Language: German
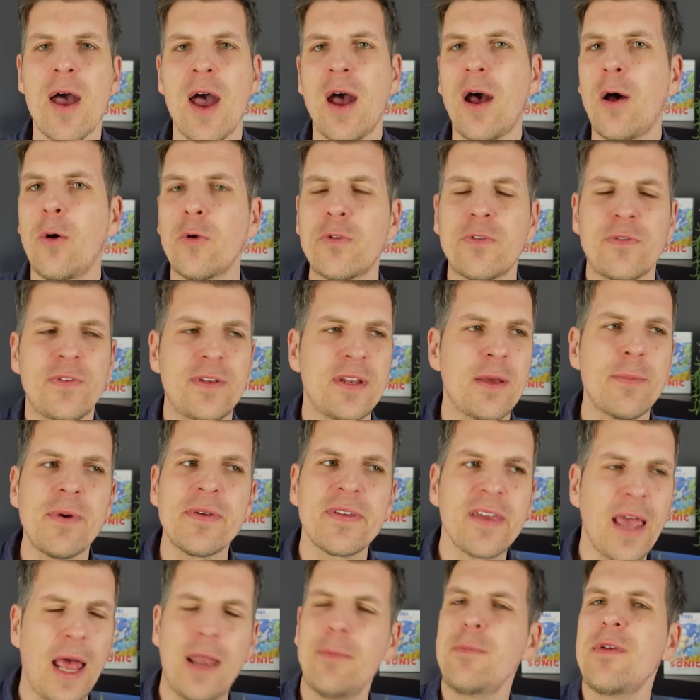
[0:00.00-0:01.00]
herausfinden, aber
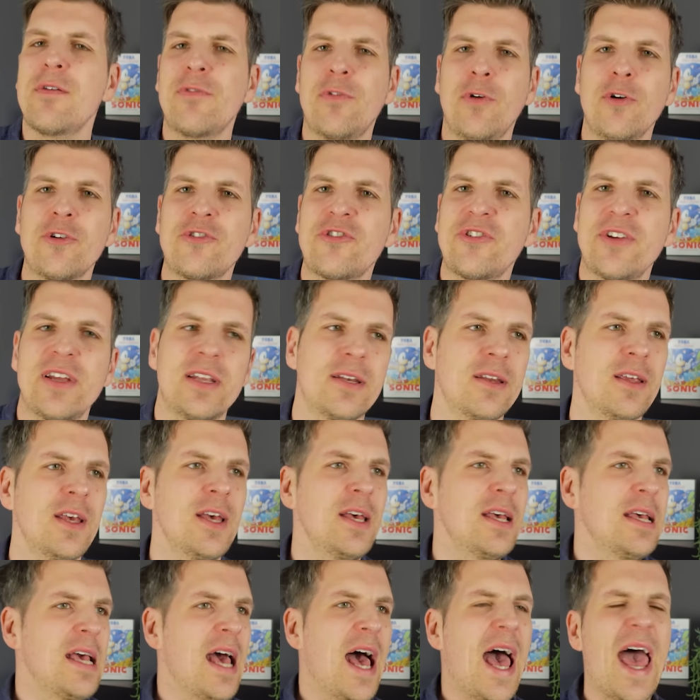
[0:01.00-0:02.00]
ich kann mir vorstellen,
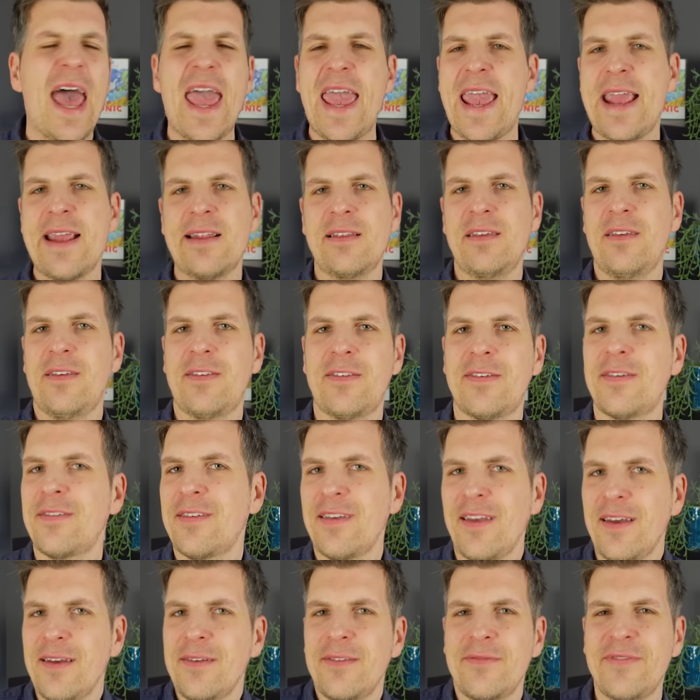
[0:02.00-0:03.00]

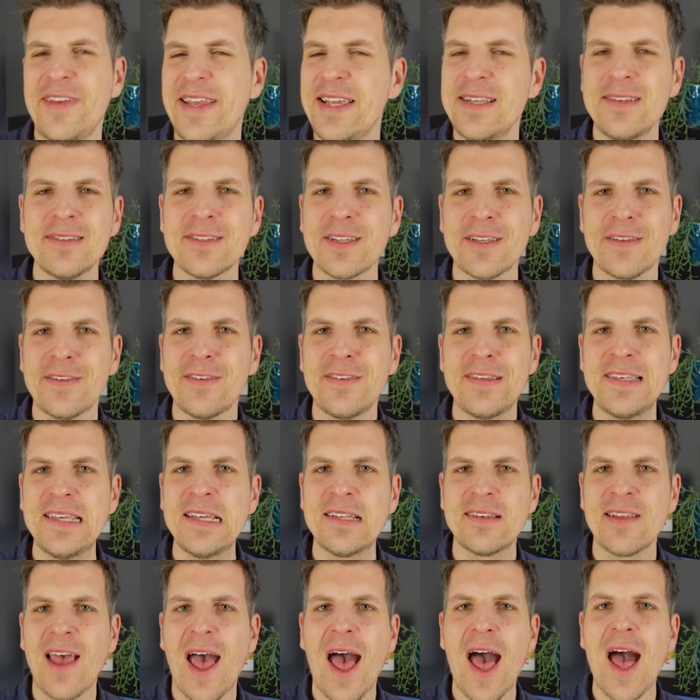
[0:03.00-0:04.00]
eigentlich, wen
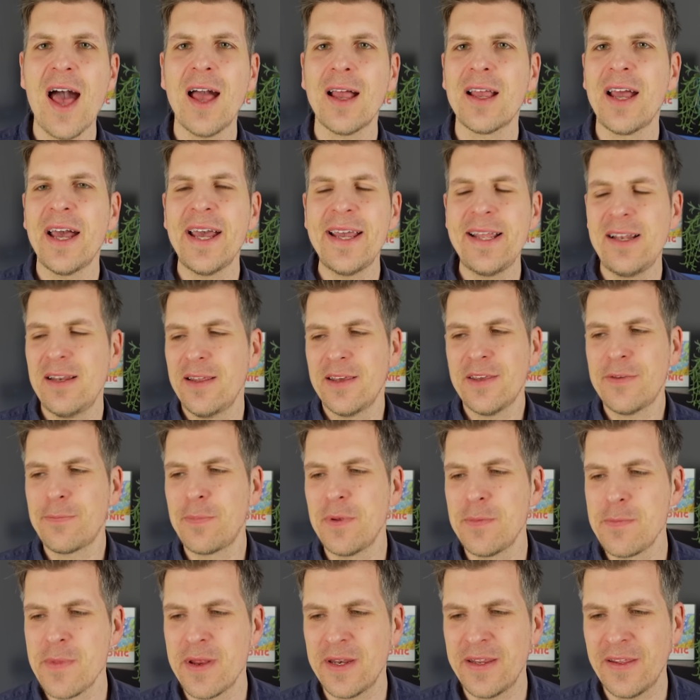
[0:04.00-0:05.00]
interessiert Aargeil? Ich
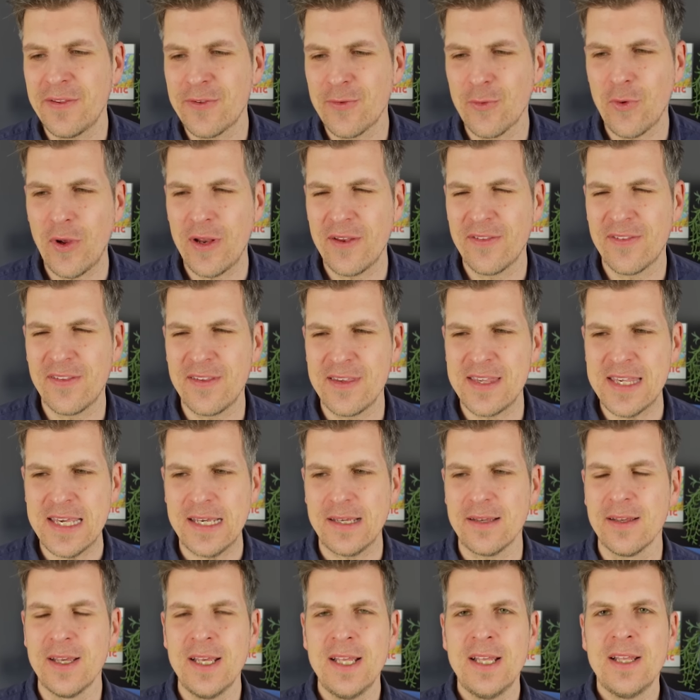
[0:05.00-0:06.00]
bin mir nicht so ganz
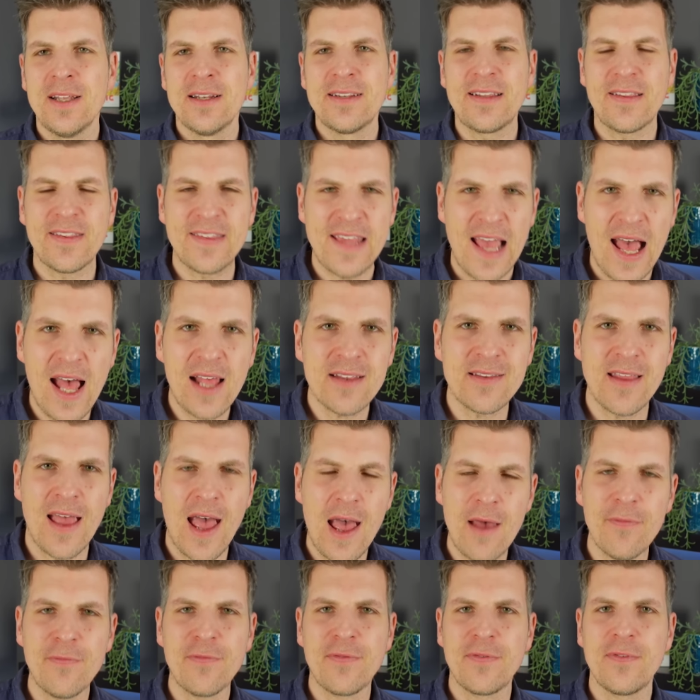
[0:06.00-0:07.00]
sicher. Das Jahr
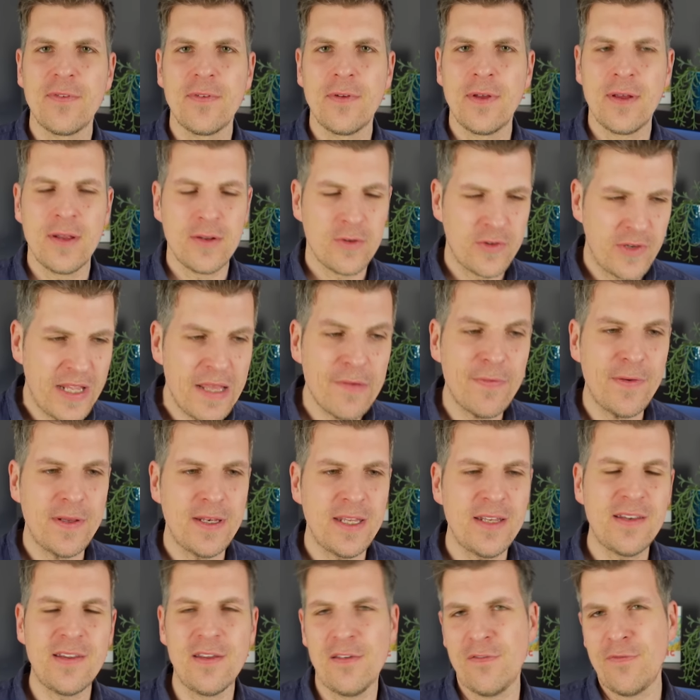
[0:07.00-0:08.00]
darf
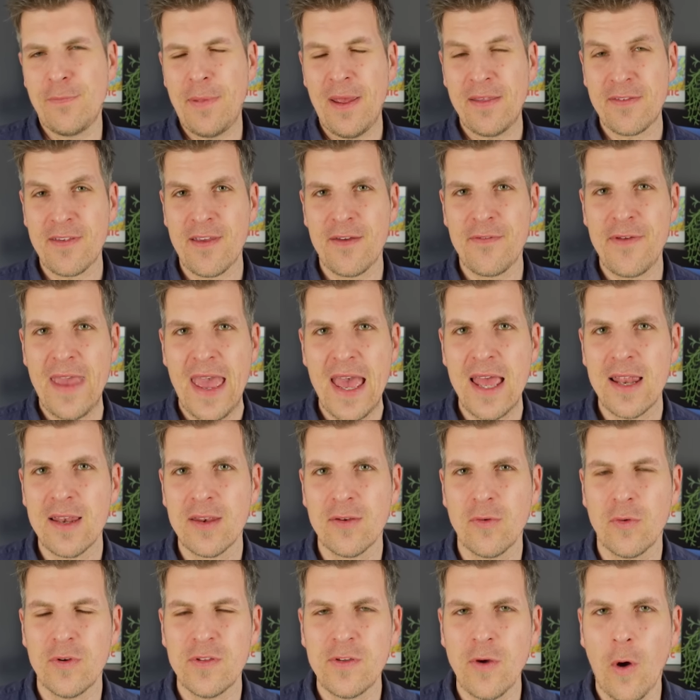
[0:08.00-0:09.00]
definitiv besser
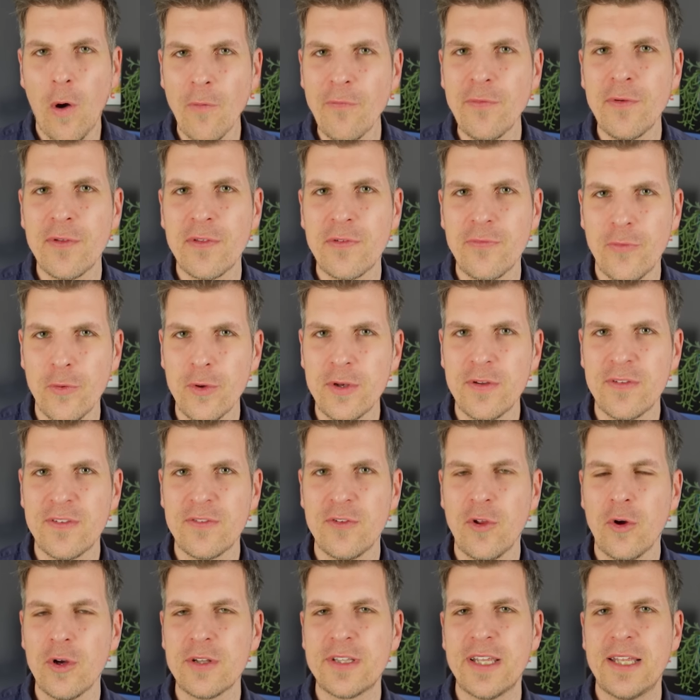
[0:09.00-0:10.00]
werden und ich hoffe, es wird es
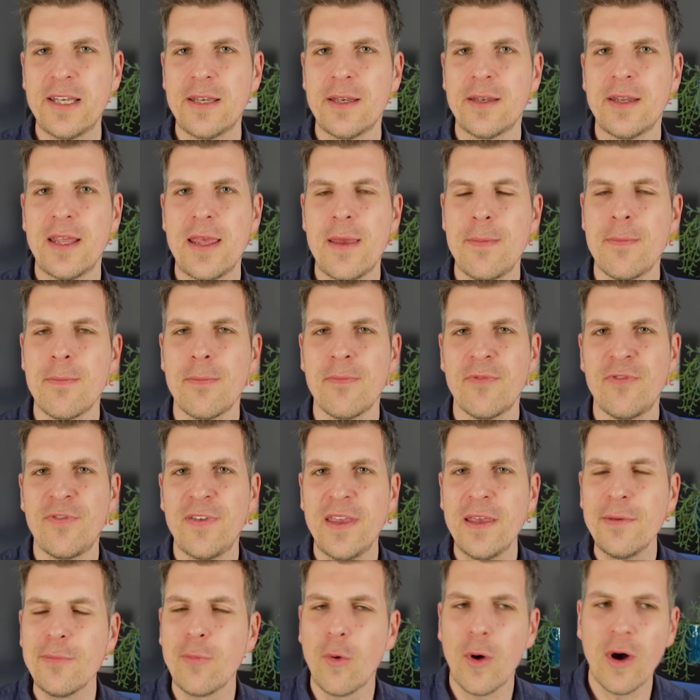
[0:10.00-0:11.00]
noch, denn im
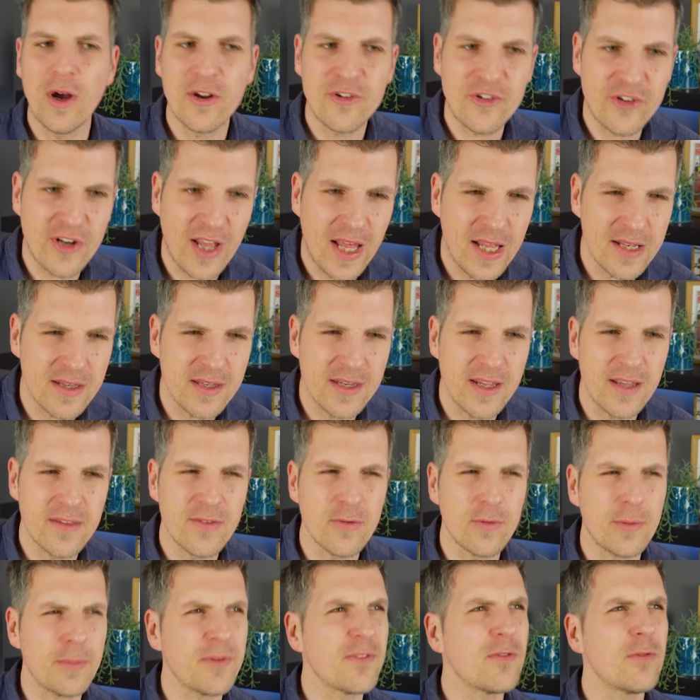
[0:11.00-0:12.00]
Februar starten
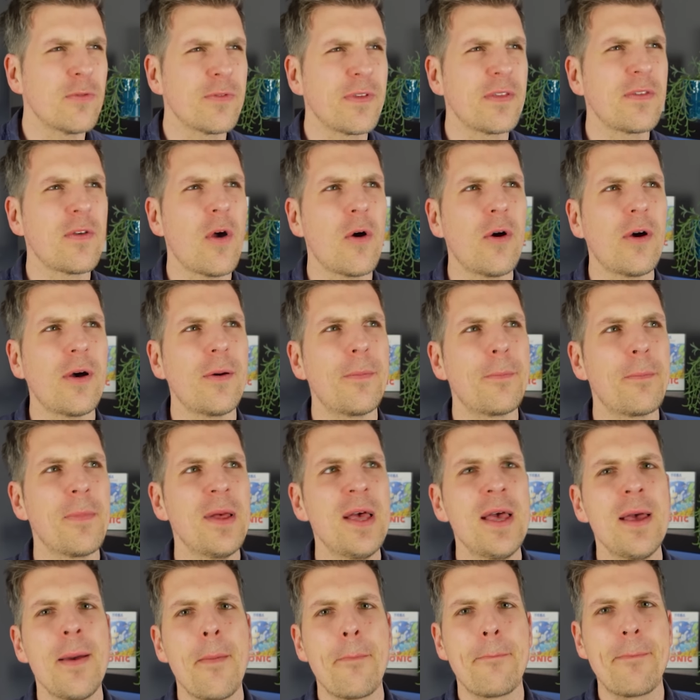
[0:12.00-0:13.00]
jetzt, beziehungsweise auch im
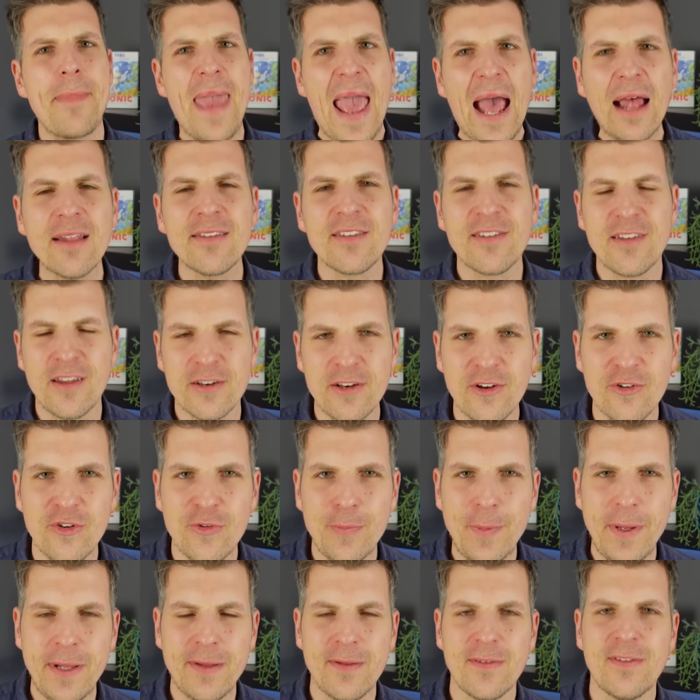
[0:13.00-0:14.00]
März ja dann
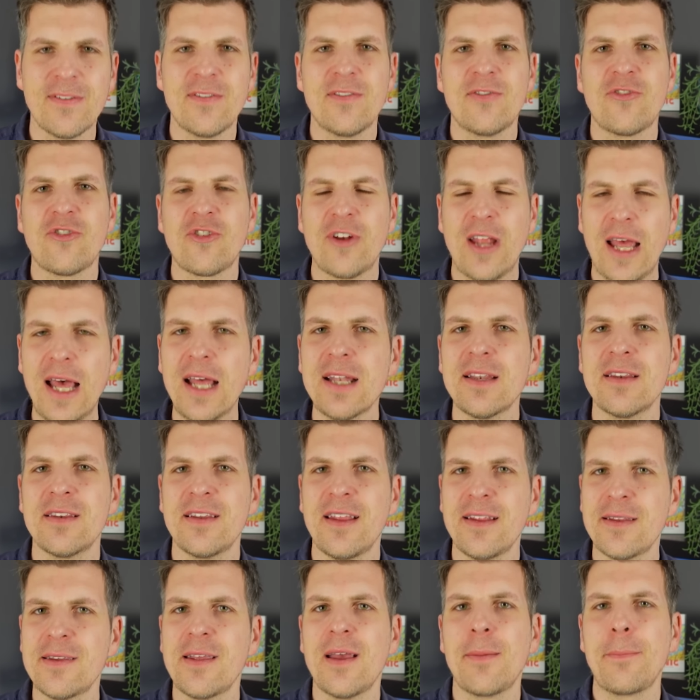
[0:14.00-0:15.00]
spätestens starten
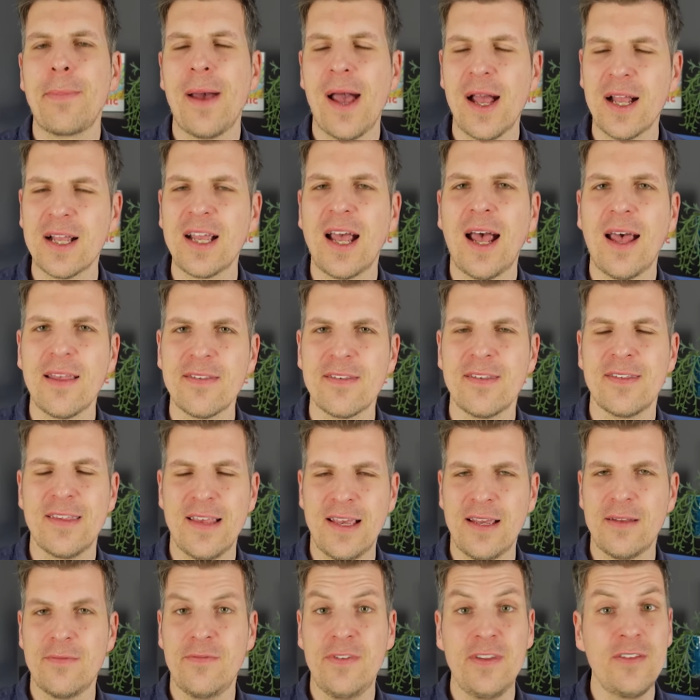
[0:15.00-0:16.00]
dann ja ein paar krasse
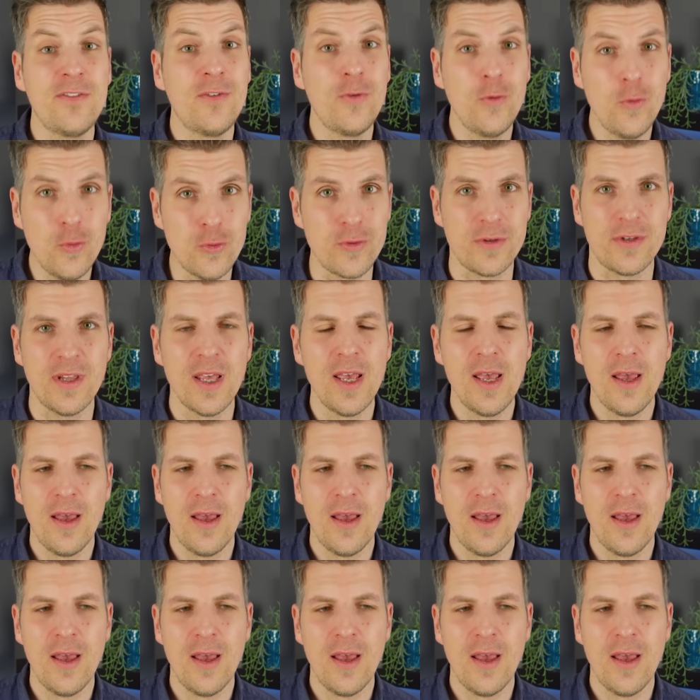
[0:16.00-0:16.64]
Sachen wie Dune.